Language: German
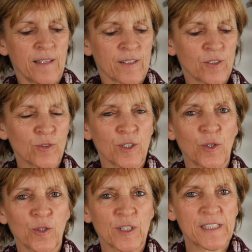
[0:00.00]
So, die
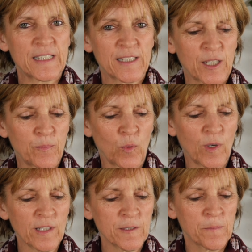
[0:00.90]
Löcher sind
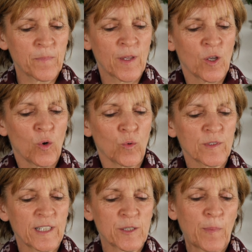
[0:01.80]
gebohrt
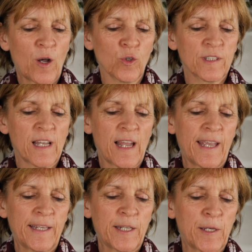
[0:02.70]
und jetzt braucht ihr
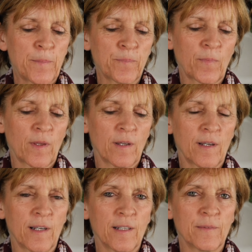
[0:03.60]
eine,
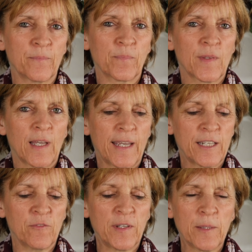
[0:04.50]
äh,
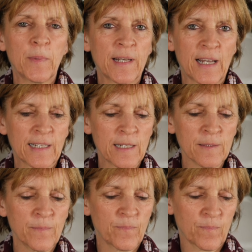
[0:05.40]
eine Webnadel,
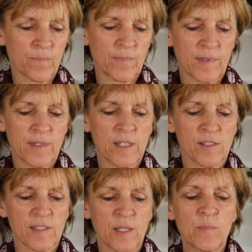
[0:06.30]
die
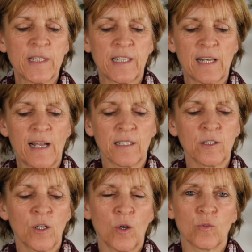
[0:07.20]
ist ziemlich
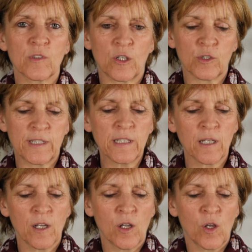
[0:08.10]
lang und auch dick.